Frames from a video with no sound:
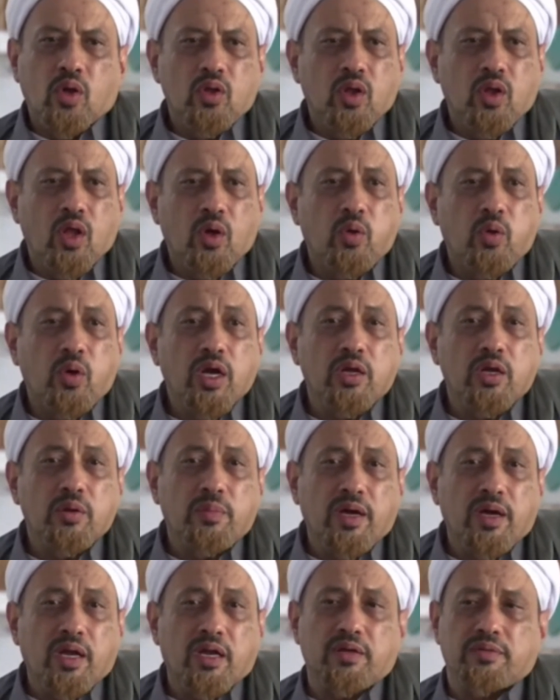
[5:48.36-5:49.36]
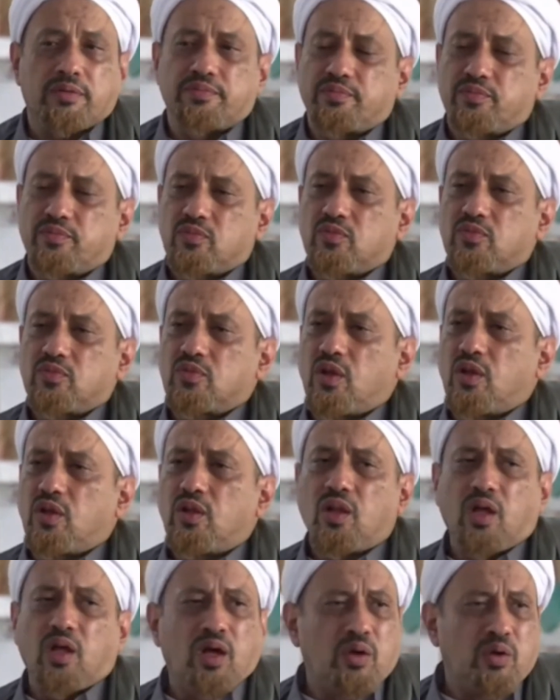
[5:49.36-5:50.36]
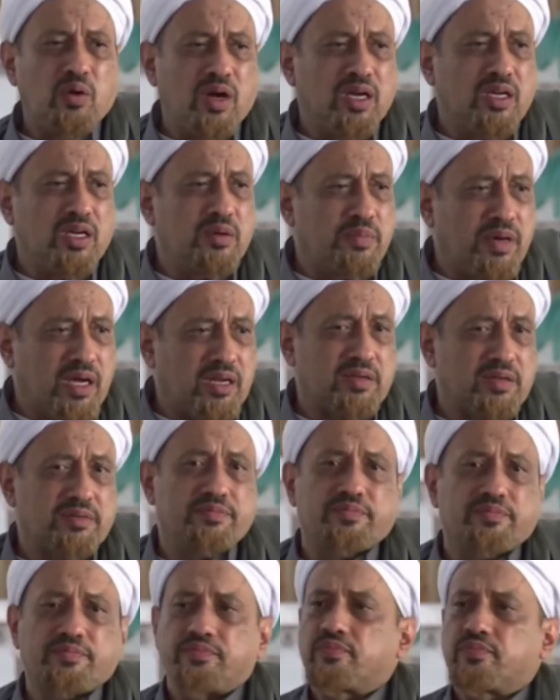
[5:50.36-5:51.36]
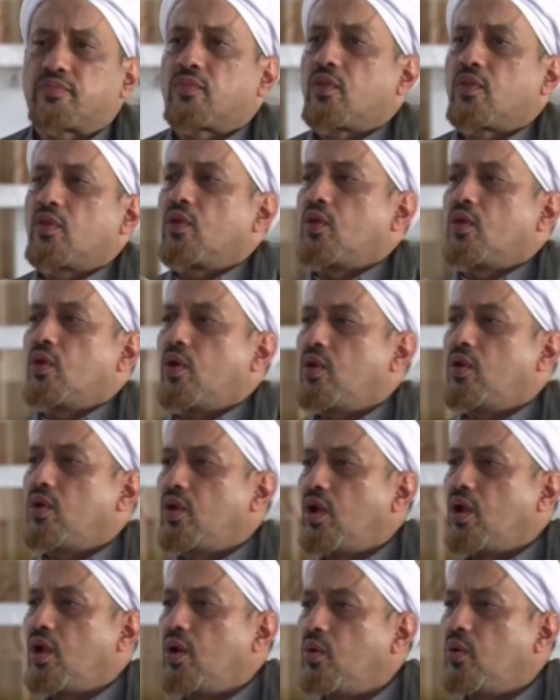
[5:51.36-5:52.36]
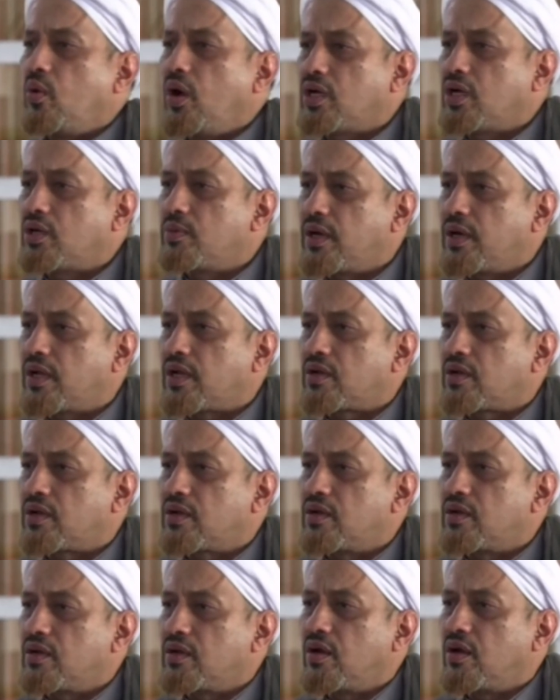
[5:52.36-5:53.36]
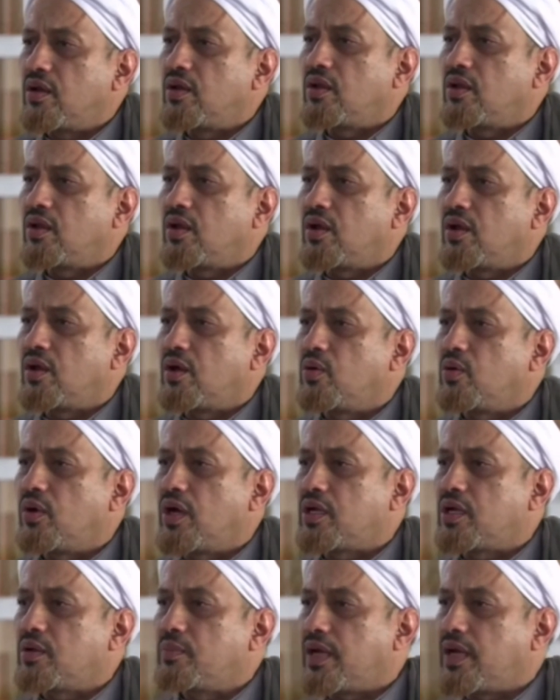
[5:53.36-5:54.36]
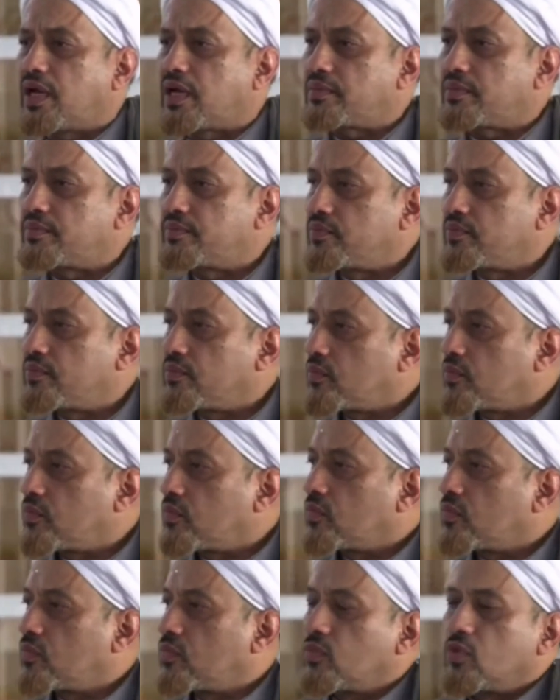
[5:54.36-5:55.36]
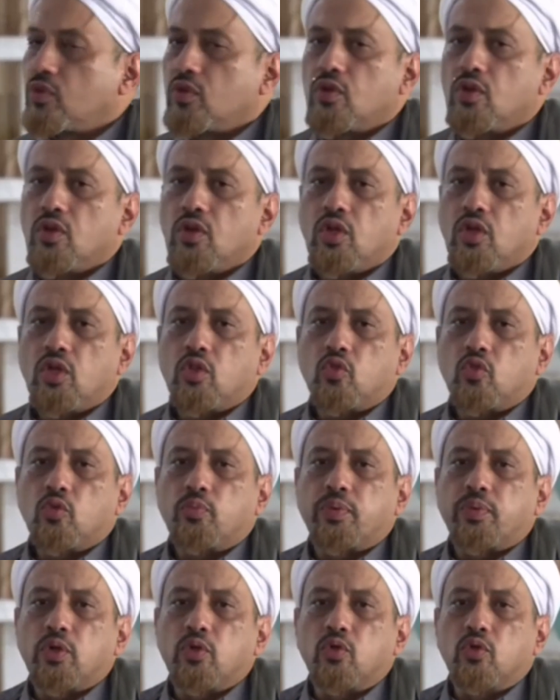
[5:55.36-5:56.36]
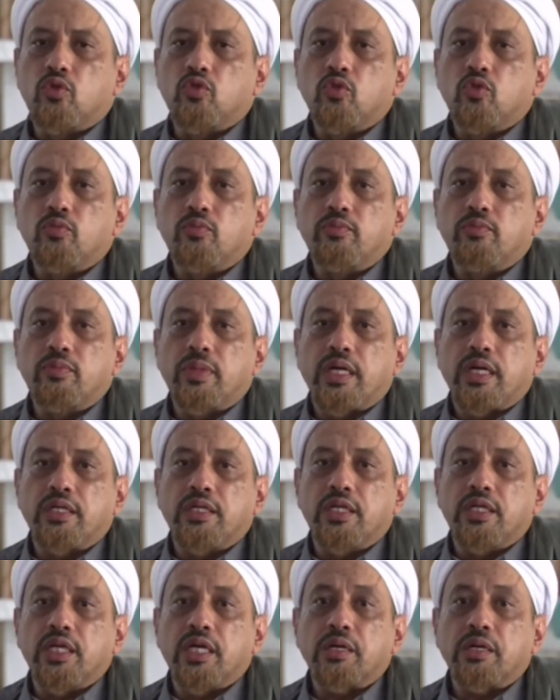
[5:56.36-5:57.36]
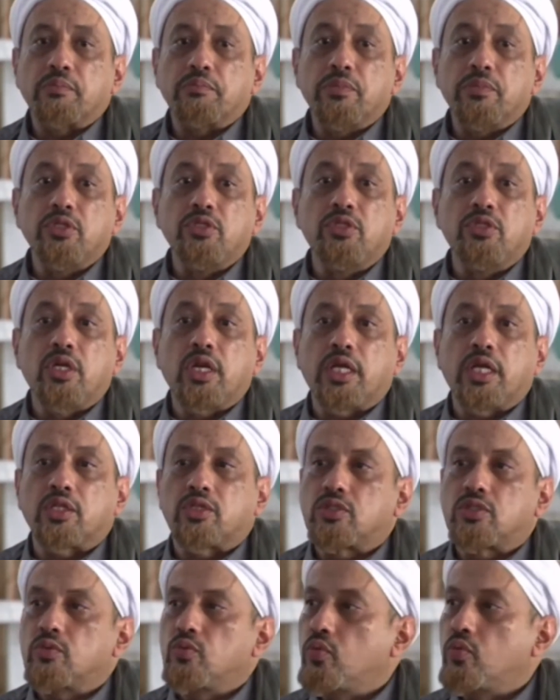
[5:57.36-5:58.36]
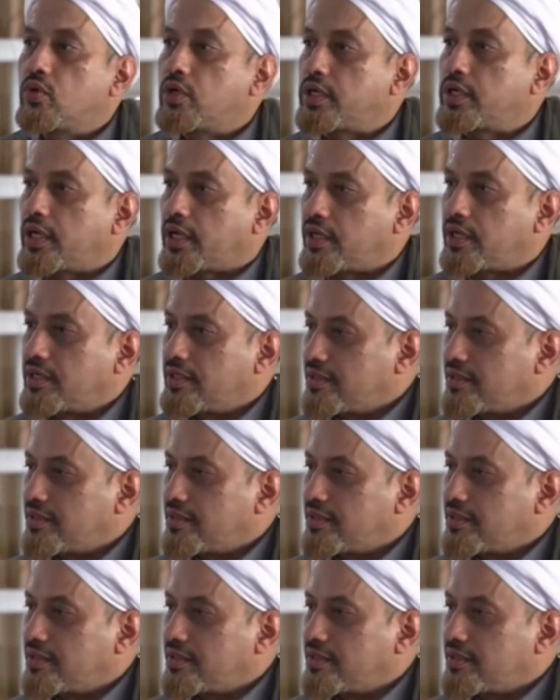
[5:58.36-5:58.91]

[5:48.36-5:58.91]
Allahu akbar. Allahu akbar. Allahu akbar. Allahu Akbar. Itu penduduk Madinah menjerit semuanya.